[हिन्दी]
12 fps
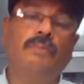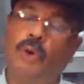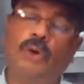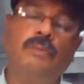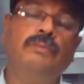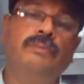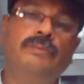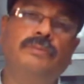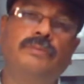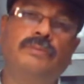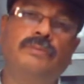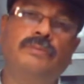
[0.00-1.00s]
पोम
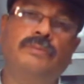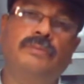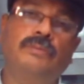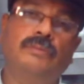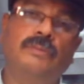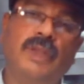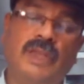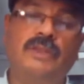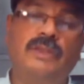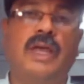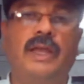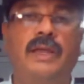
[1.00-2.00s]

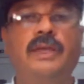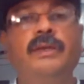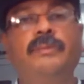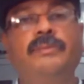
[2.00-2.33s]
हिंदुस्तानी